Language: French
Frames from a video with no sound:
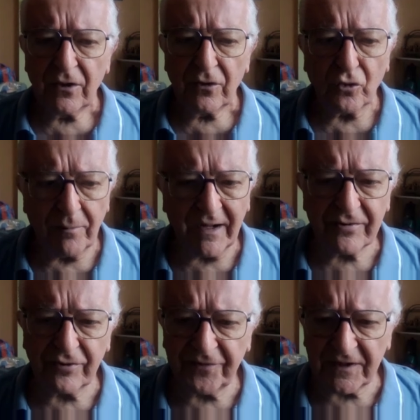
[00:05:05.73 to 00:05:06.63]
comment
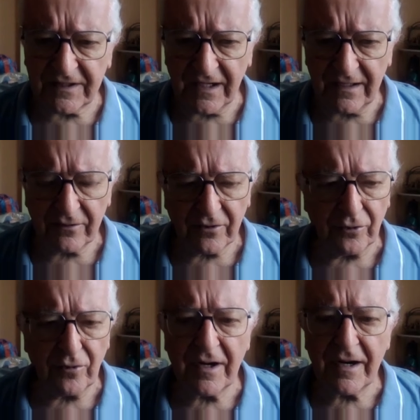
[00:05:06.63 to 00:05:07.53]
se fait-il que
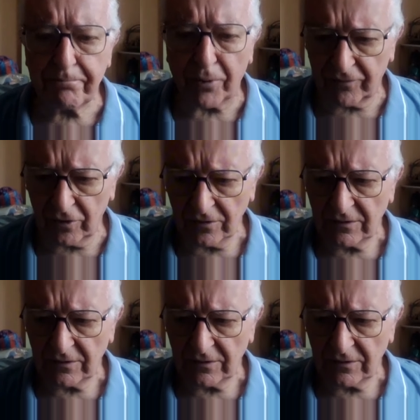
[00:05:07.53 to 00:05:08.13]
les pauvres